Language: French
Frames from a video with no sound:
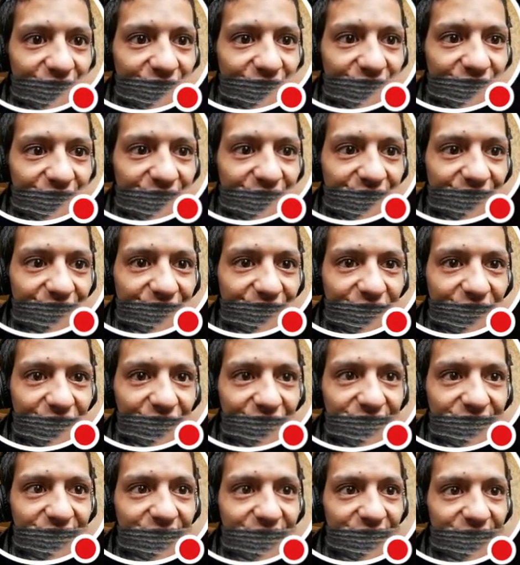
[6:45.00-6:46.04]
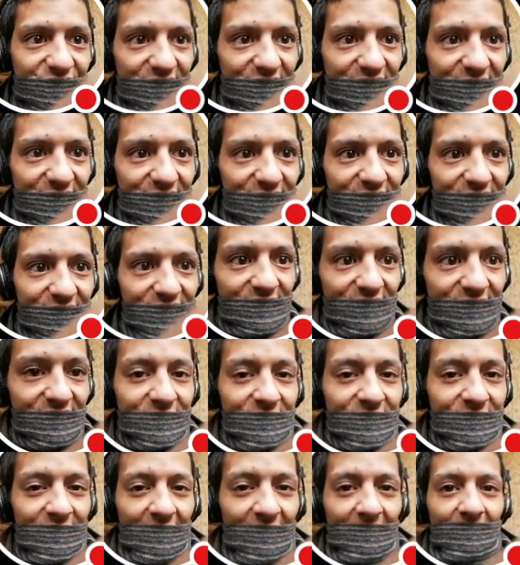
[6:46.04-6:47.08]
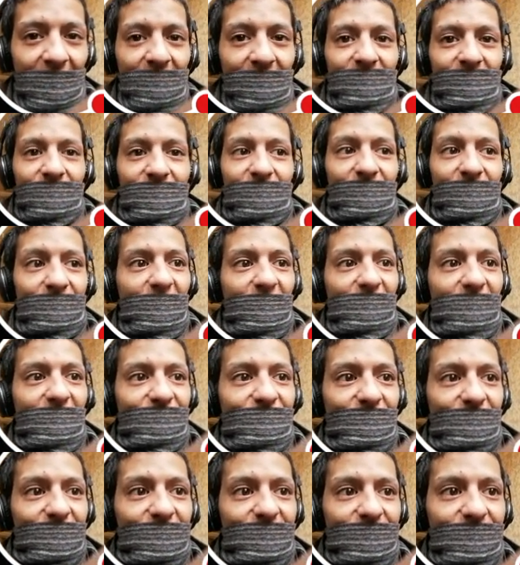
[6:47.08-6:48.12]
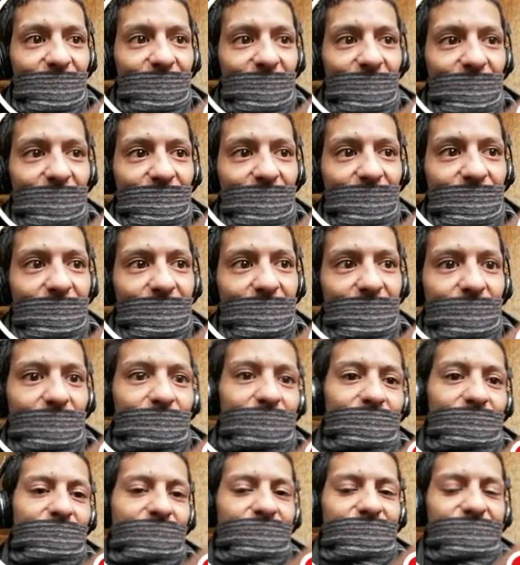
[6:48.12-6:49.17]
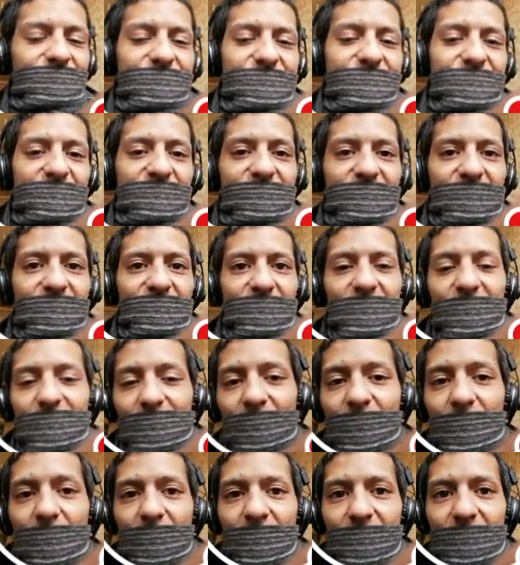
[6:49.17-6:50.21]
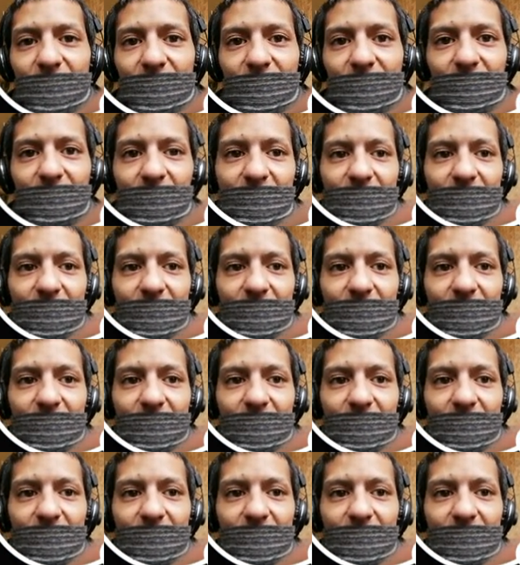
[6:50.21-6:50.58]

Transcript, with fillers: on s'est fait lose des. Donc là, franchement, bon, c'était une game moyen.